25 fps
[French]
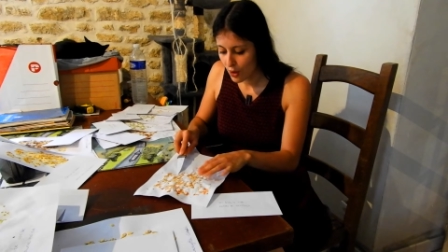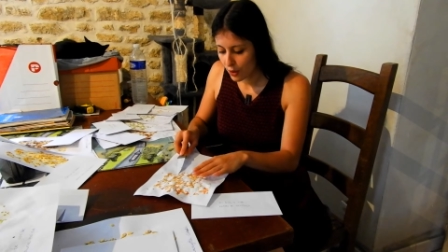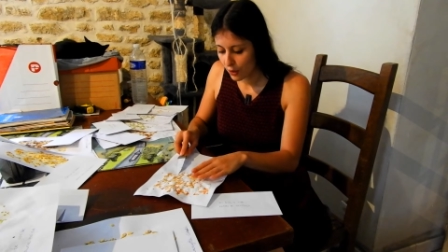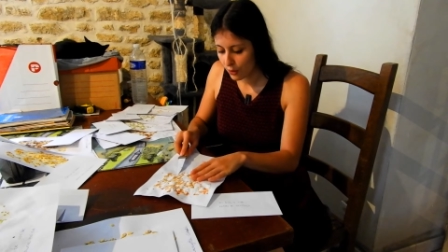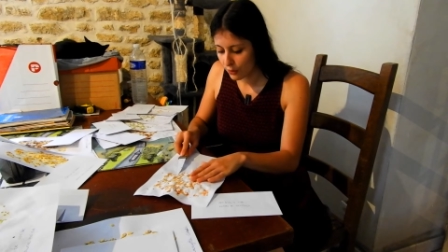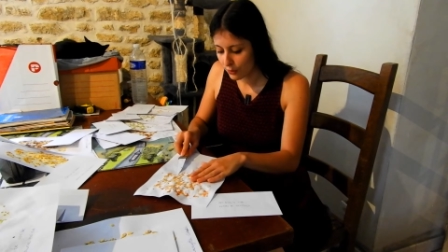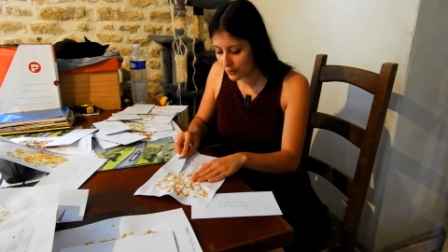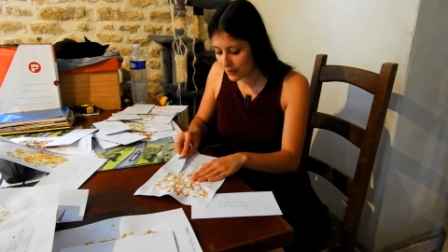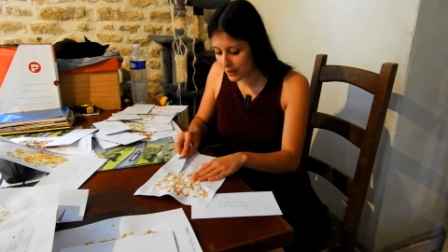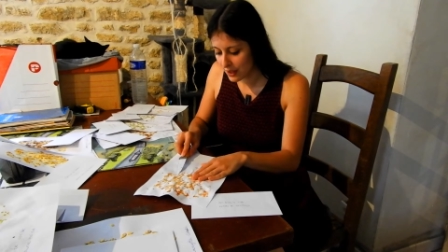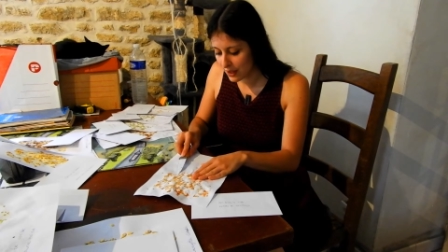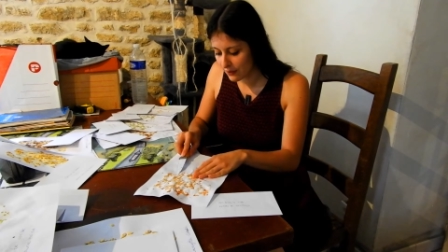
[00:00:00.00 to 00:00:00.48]

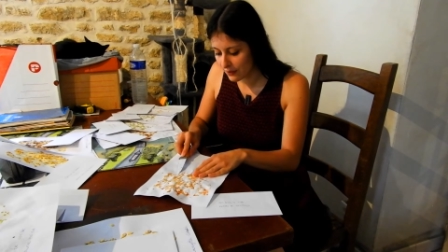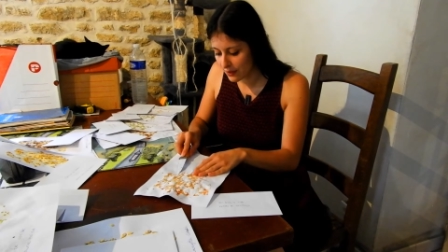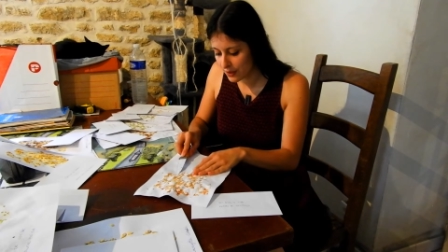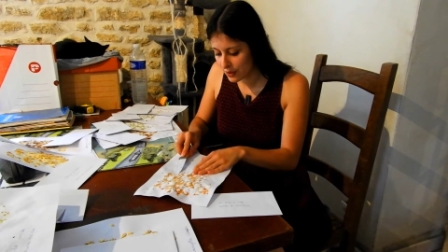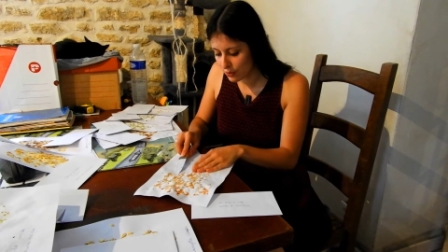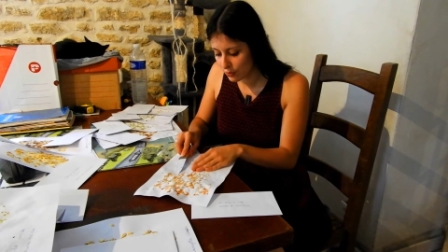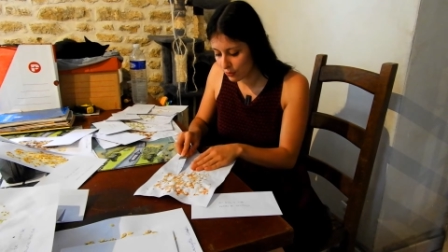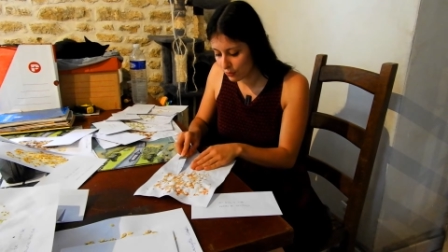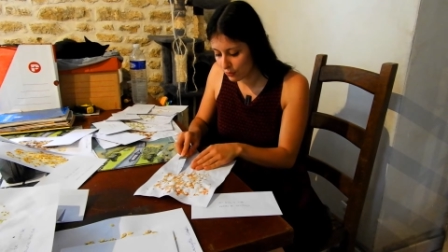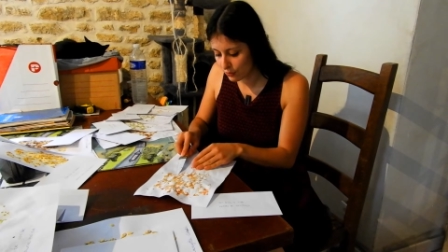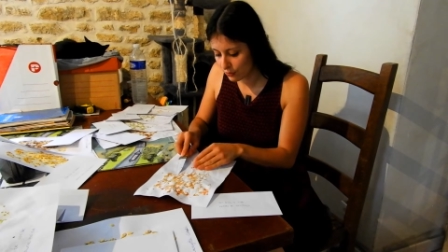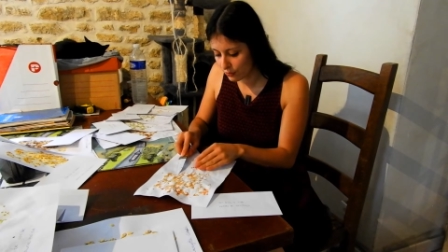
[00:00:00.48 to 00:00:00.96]

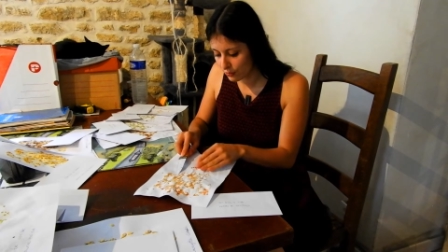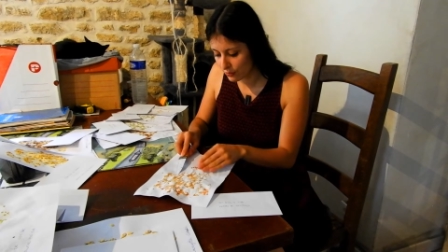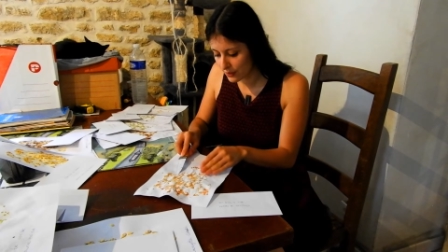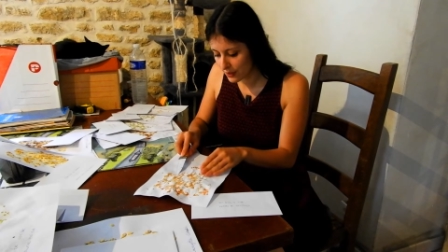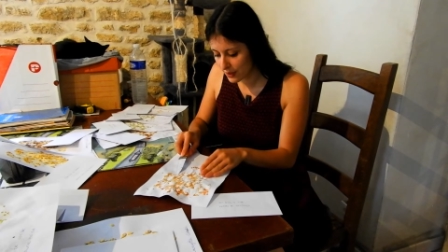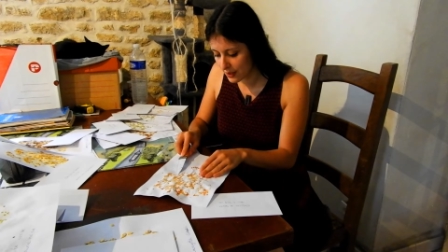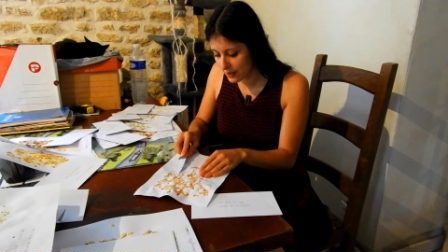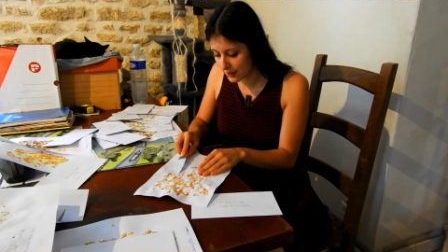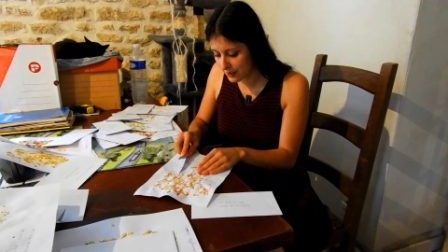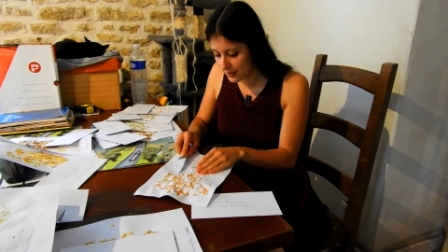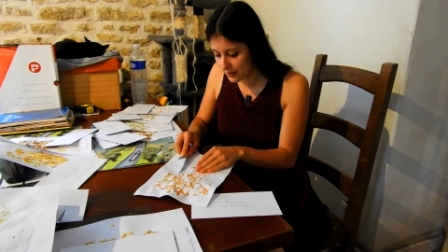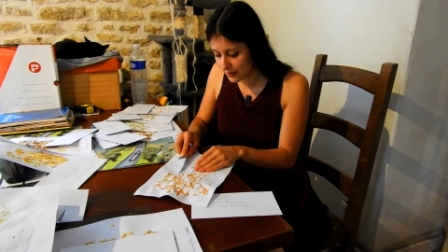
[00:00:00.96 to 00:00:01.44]
conservation, tout
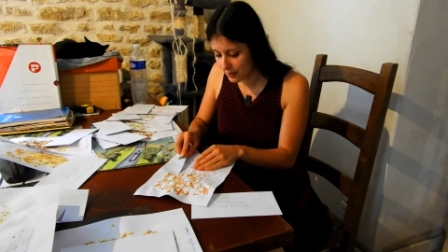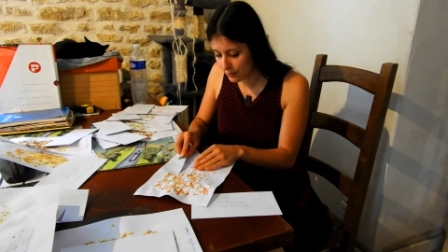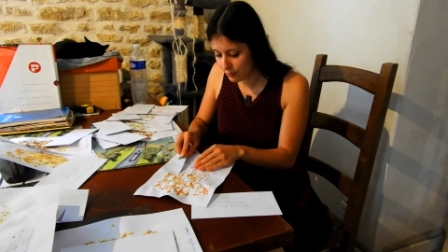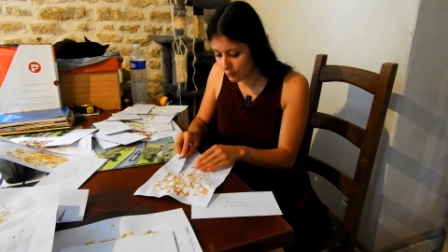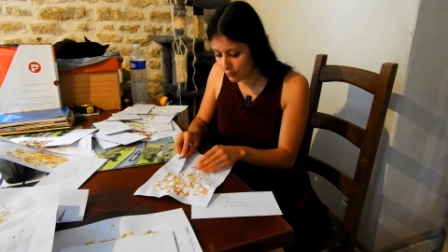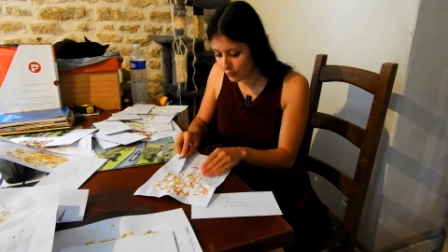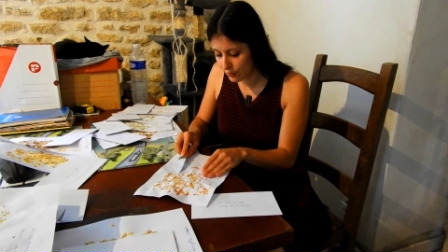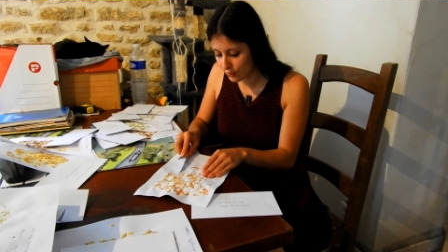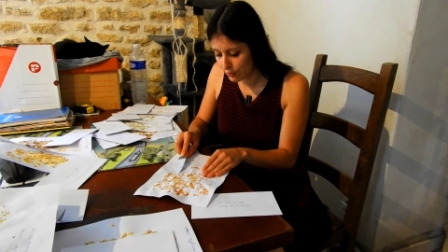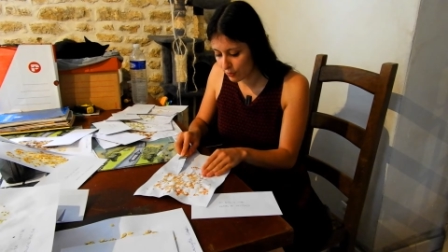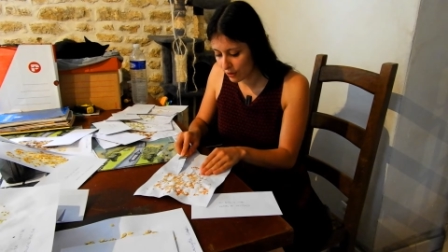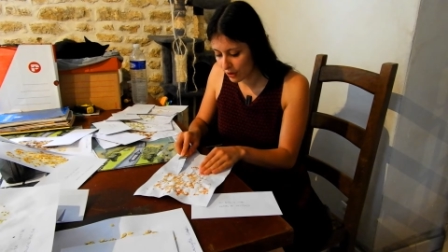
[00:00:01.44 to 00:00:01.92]
ça, ça c'est
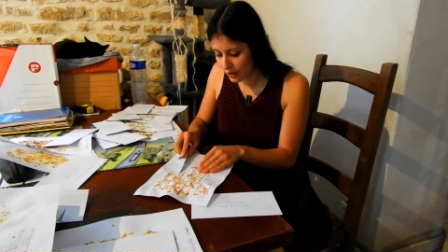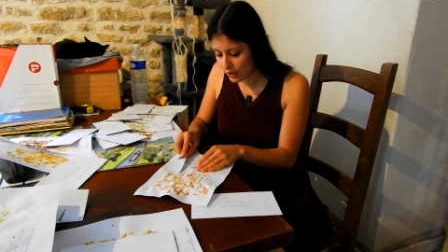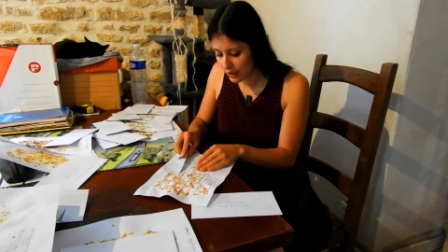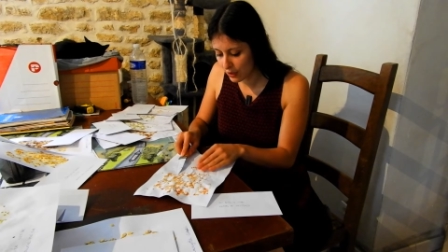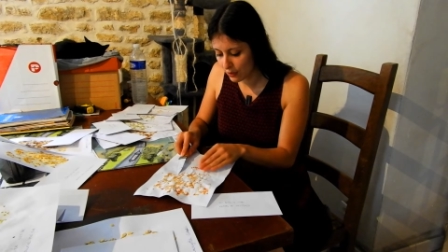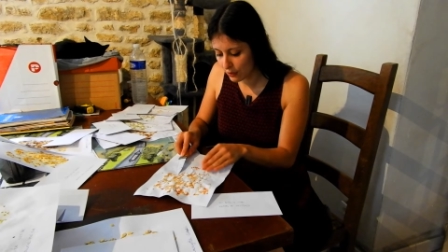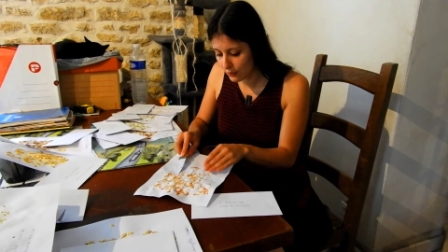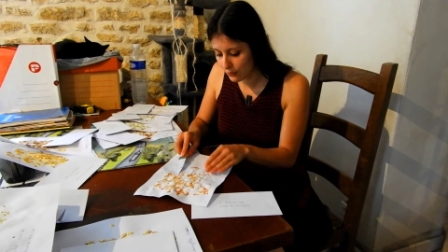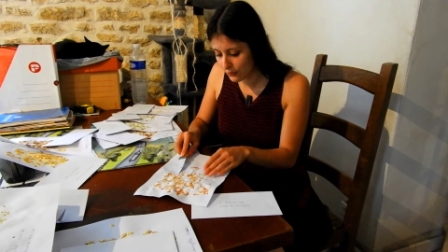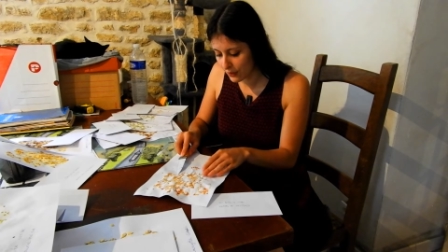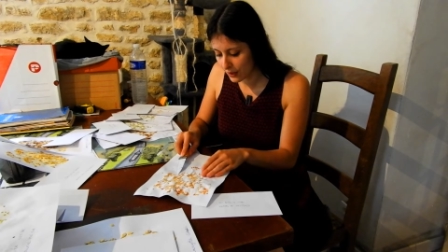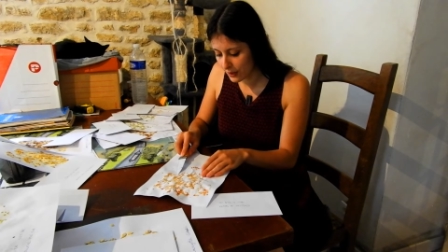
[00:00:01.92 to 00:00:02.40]
plus moi qui
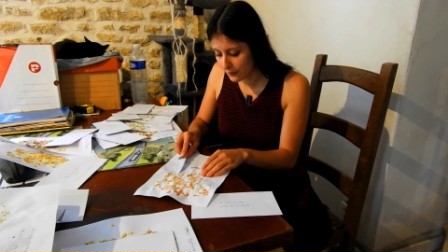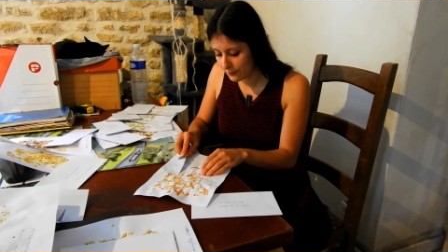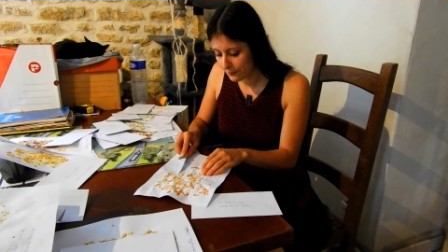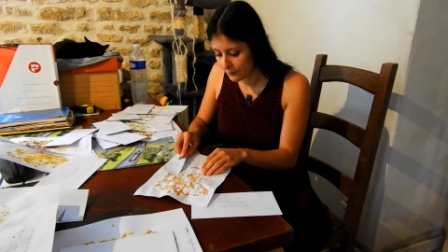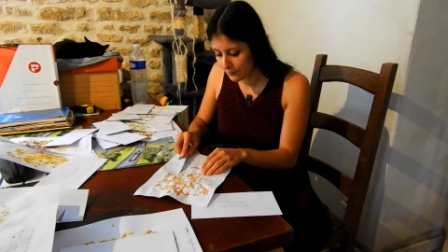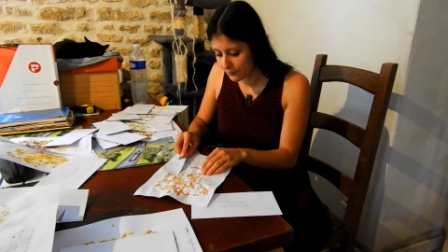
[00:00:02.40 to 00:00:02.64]
le fais.